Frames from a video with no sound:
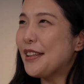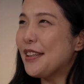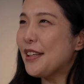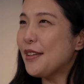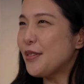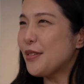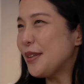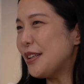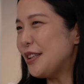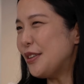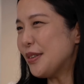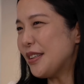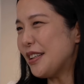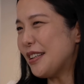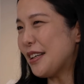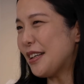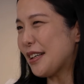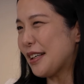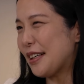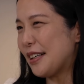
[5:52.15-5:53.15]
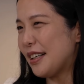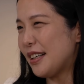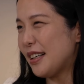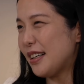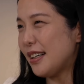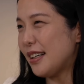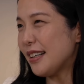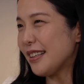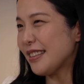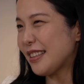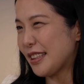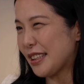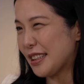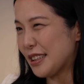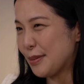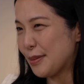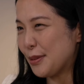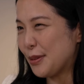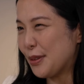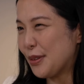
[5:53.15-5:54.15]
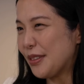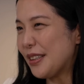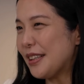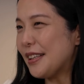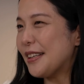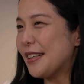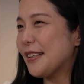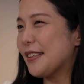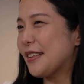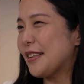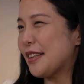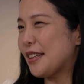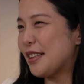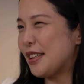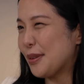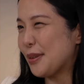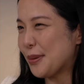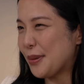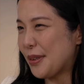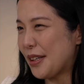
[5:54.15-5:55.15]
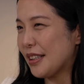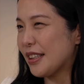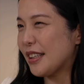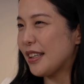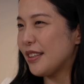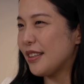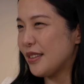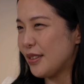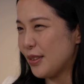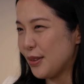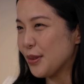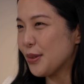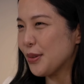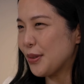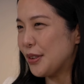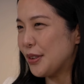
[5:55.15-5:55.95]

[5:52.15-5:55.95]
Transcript: でそれによってなんか新たな自分とか新たなリンごを発見すると。